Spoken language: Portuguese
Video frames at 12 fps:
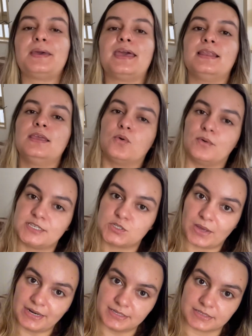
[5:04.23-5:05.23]
pele, o
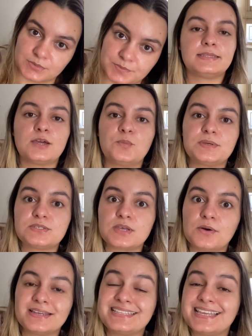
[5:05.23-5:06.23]
esqualano. Então,
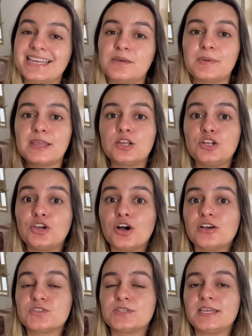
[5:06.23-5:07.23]
pessoal que tem a pele
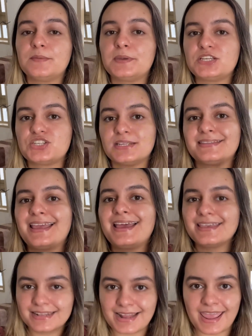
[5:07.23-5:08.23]
oleosa, de repente até
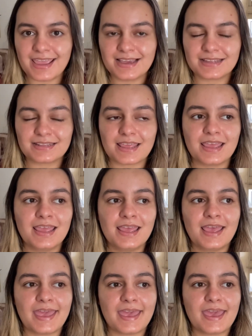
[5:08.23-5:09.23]
acneica, né?
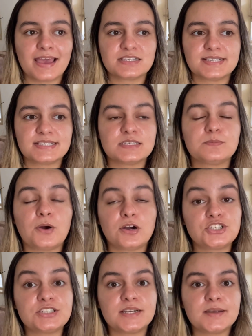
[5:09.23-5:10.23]
É, às vezes
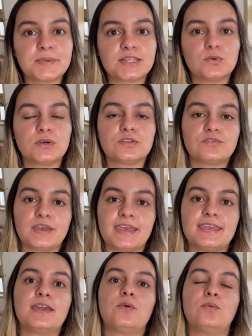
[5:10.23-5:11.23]
pode ter medo quando vê
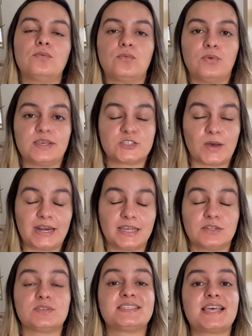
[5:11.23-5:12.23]
aí que é um, o
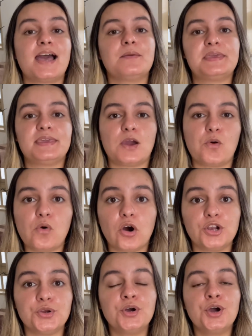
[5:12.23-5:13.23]
esqualano, sabe que é um
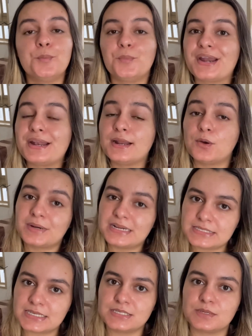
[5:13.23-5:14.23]
óleo, porém não
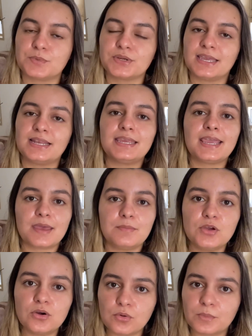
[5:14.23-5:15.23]
precisa, porque ele é
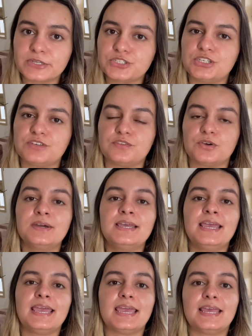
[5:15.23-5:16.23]
biocompatível,
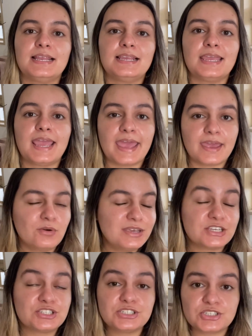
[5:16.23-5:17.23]
ele é o
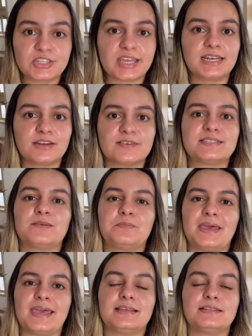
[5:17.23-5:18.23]
que a gente tem na nossa
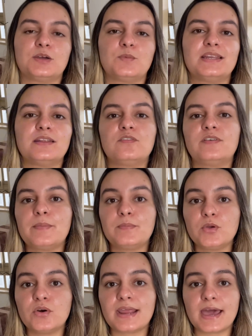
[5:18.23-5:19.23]
pele, então ele não vai
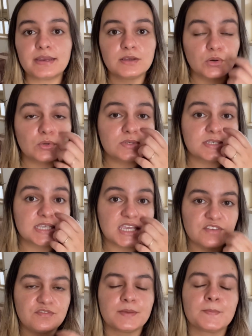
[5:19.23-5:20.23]
piorar,
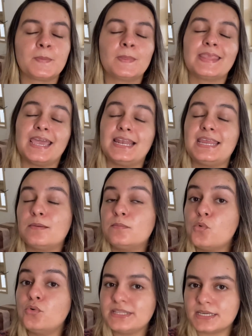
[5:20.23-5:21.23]
inclusive ele é
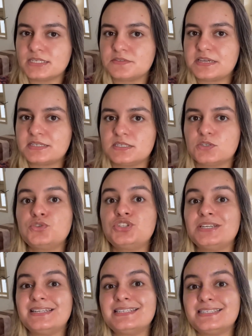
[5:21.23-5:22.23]
muitas vezes
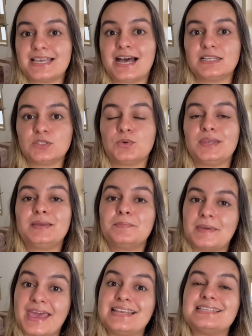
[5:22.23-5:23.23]
utilizado em
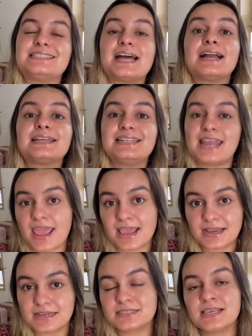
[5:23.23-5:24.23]
peles
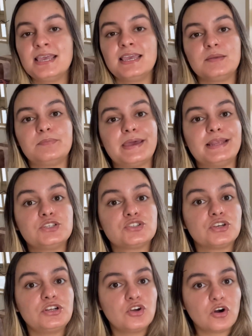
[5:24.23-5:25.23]
acneicas, em
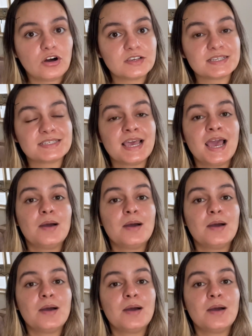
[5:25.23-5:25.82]
peles oleosas,